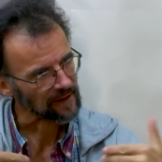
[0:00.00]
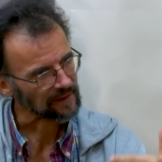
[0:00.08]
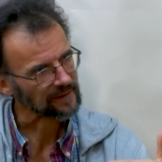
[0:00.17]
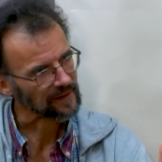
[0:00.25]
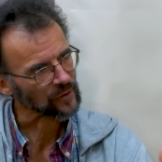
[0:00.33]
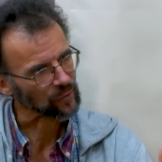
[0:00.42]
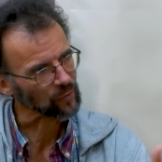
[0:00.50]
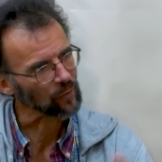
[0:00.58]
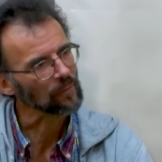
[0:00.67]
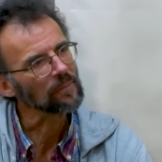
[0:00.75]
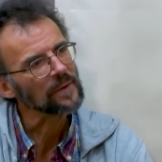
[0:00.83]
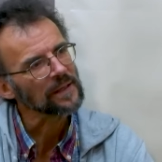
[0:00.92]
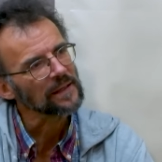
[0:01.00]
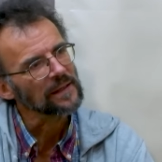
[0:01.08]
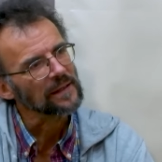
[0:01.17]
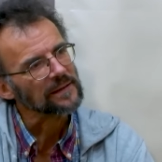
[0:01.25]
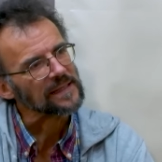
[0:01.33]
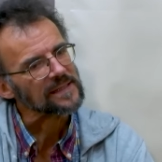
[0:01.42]
alten Rom,
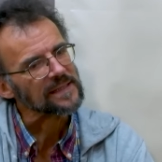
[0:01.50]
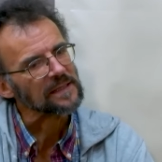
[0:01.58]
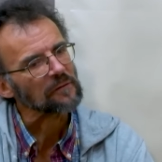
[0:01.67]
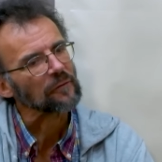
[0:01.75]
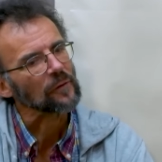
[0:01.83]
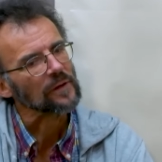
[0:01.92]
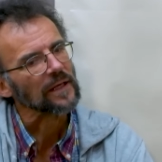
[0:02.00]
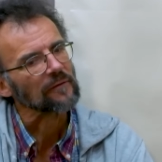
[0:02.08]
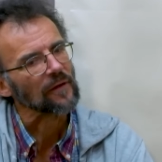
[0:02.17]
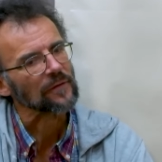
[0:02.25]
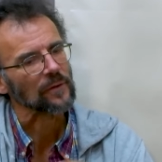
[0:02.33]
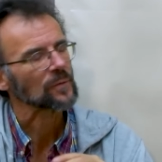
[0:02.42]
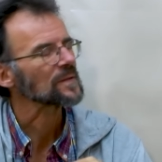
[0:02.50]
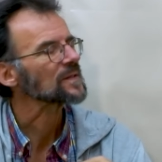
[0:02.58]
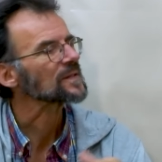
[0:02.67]
ja. die ist in der Völkerwanderung